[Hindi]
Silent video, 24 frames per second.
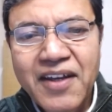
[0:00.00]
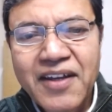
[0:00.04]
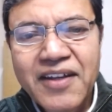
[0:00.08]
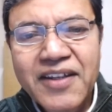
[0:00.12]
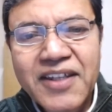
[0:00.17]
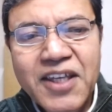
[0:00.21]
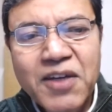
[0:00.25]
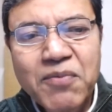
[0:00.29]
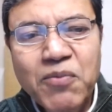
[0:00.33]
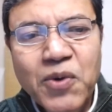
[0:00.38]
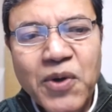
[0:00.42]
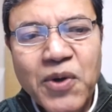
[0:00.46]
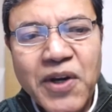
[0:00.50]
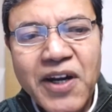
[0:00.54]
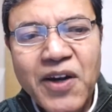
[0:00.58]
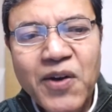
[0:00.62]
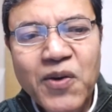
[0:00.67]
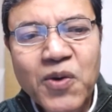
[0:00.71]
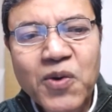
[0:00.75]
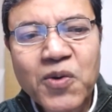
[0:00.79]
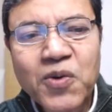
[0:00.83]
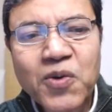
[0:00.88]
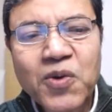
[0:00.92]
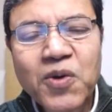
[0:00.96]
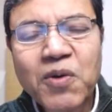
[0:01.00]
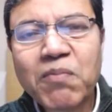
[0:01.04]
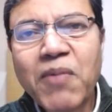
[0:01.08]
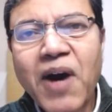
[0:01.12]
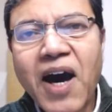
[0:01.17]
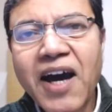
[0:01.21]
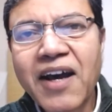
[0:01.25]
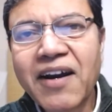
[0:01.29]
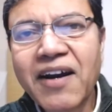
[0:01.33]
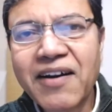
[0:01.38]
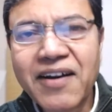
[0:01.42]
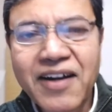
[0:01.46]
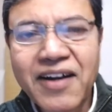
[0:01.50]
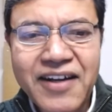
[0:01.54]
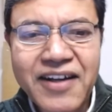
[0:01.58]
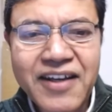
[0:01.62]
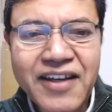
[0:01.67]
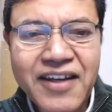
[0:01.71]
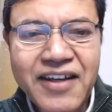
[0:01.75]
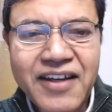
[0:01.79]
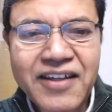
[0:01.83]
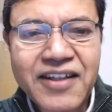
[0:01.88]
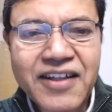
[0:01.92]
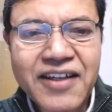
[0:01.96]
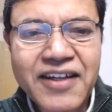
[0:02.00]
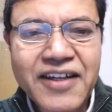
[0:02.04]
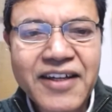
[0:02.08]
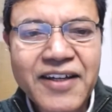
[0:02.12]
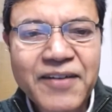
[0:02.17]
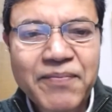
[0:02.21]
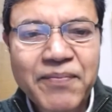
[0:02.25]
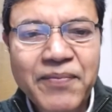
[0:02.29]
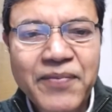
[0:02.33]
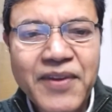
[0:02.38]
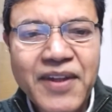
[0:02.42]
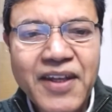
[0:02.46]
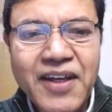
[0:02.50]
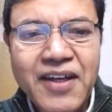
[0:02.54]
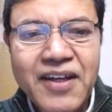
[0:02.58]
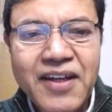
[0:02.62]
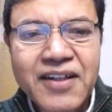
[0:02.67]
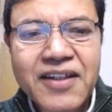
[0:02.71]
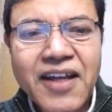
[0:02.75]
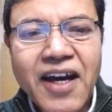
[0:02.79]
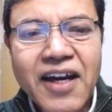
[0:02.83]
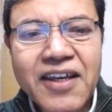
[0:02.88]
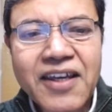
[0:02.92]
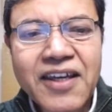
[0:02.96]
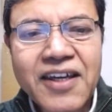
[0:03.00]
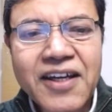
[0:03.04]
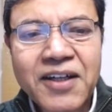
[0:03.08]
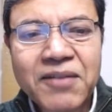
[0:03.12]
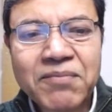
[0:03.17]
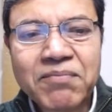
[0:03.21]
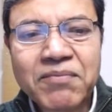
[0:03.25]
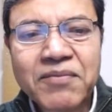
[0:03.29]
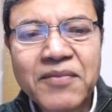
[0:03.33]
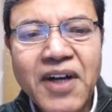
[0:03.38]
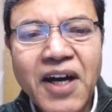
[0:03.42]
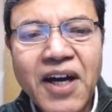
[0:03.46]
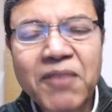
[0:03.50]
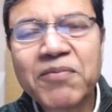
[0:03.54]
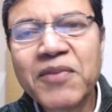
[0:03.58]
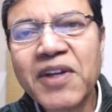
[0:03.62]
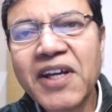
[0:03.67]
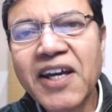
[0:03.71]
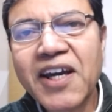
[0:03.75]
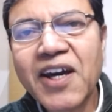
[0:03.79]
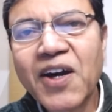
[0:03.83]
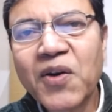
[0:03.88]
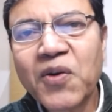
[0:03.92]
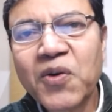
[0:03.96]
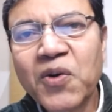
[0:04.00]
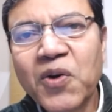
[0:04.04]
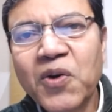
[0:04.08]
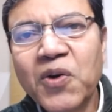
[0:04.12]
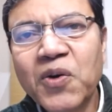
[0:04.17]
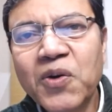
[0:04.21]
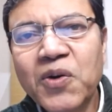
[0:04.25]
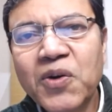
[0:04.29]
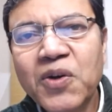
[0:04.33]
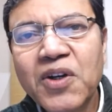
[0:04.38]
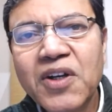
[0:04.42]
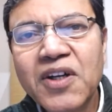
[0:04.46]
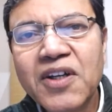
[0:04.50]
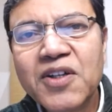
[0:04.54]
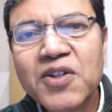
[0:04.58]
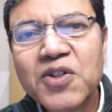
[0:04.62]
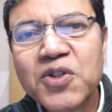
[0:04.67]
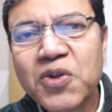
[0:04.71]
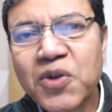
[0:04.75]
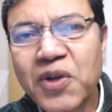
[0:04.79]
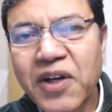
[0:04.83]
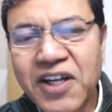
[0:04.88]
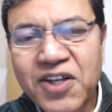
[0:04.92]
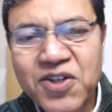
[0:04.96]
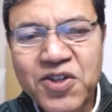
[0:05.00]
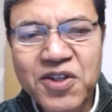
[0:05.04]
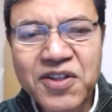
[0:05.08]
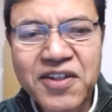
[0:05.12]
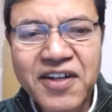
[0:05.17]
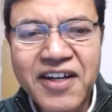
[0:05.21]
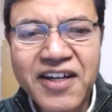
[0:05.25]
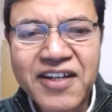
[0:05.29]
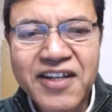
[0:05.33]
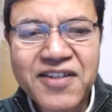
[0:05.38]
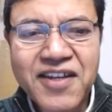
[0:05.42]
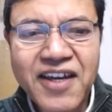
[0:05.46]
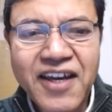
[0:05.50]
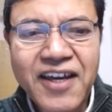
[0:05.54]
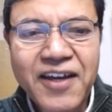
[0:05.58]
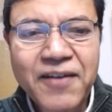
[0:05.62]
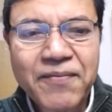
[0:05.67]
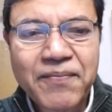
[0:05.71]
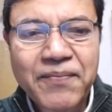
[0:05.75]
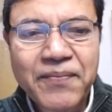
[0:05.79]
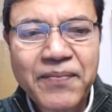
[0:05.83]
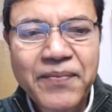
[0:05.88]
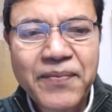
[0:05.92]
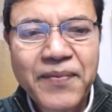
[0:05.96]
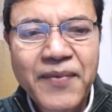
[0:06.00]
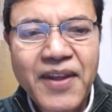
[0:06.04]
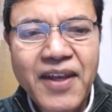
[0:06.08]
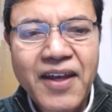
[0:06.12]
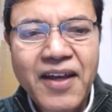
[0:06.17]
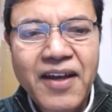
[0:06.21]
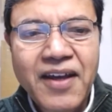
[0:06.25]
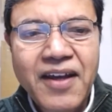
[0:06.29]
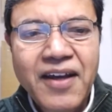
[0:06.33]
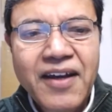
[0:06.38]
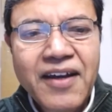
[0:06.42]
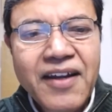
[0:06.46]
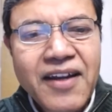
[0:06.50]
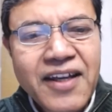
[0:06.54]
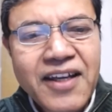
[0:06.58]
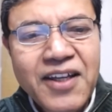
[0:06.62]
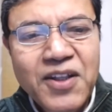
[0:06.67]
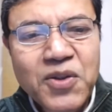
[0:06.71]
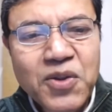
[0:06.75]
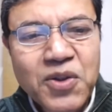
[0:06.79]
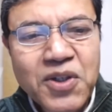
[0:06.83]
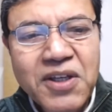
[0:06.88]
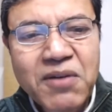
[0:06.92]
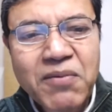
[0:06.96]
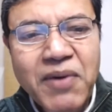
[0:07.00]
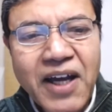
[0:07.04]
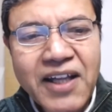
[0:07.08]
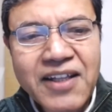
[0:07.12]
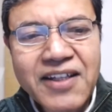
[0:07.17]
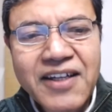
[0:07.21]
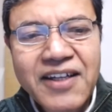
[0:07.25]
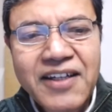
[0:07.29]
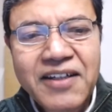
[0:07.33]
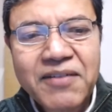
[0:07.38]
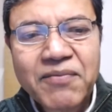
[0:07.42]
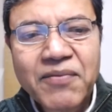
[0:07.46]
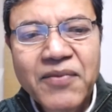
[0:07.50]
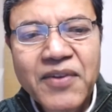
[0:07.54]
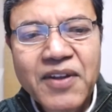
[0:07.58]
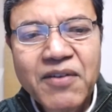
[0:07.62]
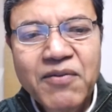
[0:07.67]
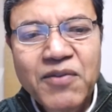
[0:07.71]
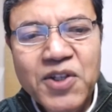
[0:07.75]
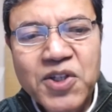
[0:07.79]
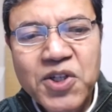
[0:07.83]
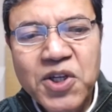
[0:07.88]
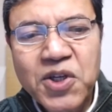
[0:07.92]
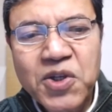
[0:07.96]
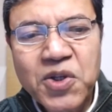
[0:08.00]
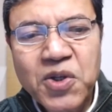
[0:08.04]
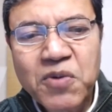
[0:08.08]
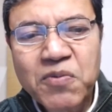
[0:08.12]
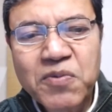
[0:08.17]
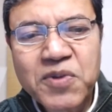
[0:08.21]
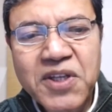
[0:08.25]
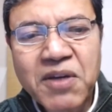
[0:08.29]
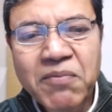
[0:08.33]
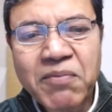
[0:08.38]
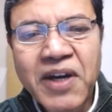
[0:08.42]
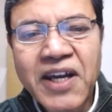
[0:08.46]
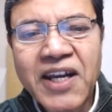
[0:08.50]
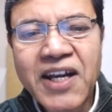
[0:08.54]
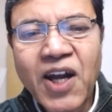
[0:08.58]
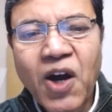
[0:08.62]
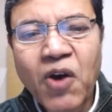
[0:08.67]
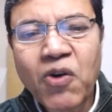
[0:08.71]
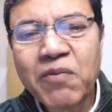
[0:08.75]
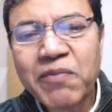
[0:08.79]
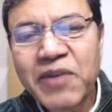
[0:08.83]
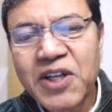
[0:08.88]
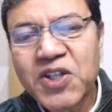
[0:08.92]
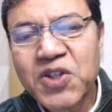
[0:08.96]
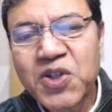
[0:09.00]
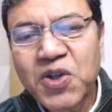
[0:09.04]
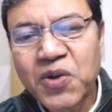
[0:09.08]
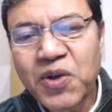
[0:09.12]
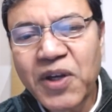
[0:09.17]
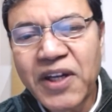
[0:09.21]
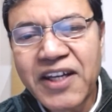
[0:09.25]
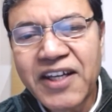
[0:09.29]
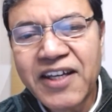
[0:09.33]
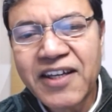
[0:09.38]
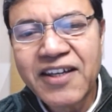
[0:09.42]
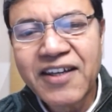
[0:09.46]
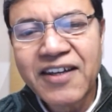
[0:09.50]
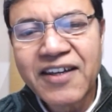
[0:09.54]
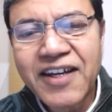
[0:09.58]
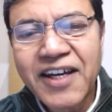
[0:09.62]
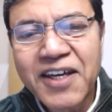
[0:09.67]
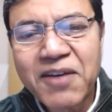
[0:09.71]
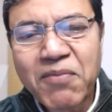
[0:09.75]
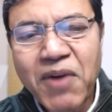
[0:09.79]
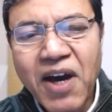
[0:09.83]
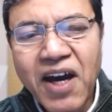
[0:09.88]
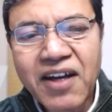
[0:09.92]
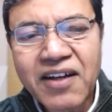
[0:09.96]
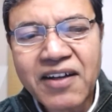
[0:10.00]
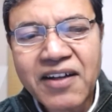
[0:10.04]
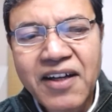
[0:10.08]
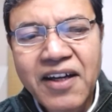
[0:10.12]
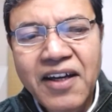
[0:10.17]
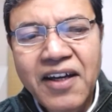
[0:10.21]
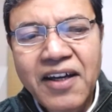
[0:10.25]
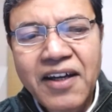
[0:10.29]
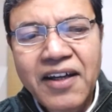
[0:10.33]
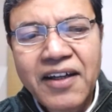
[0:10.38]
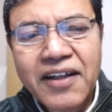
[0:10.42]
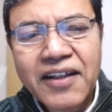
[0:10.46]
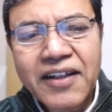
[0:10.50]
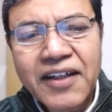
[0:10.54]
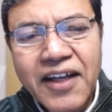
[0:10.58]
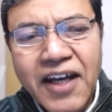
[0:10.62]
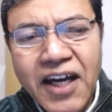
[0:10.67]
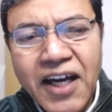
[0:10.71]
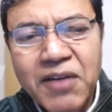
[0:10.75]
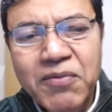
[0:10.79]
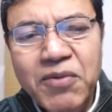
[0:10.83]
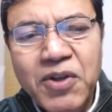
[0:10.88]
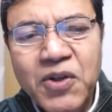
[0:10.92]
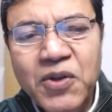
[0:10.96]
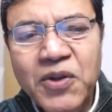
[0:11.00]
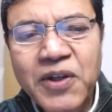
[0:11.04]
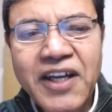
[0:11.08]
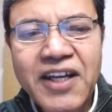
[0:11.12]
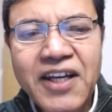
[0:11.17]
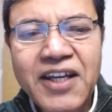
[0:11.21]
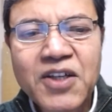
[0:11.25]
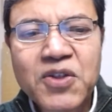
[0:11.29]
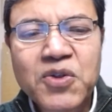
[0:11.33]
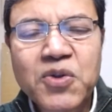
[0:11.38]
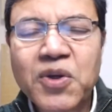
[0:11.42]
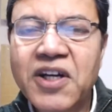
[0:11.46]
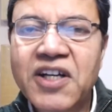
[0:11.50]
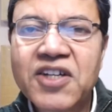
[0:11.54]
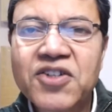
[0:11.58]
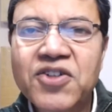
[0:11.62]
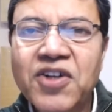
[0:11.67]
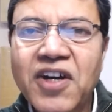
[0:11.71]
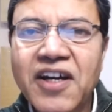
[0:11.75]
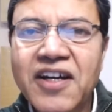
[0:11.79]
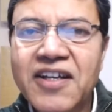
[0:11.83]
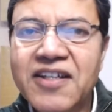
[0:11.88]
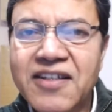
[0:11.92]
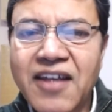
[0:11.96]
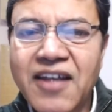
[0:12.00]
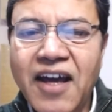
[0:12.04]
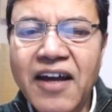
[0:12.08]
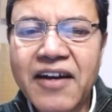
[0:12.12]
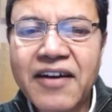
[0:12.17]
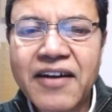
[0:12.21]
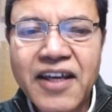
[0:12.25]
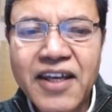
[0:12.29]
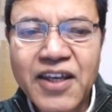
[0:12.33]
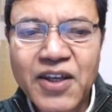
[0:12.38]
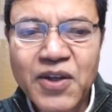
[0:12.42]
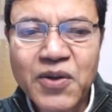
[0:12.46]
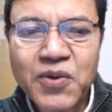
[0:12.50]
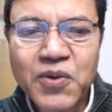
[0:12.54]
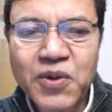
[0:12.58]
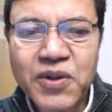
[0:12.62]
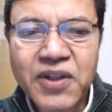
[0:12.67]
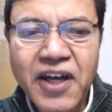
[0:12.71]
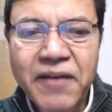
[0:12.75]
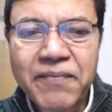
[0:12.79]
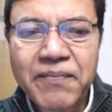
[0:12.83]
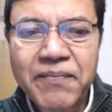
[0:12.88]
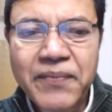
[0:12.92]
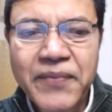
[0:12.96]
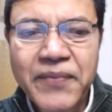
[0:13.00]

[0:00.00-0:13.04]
ये बुरे लोगों को बाहर रखने के लिए है ताकि हम अपने घरों को सुरक्षित रख सकें लेकिन दुख की बात है विशेष रूप से महिलाओं और बच्चों के लिए कि कई बार घर भी उनके लिए सुरक्षा का स्थान नहीं होता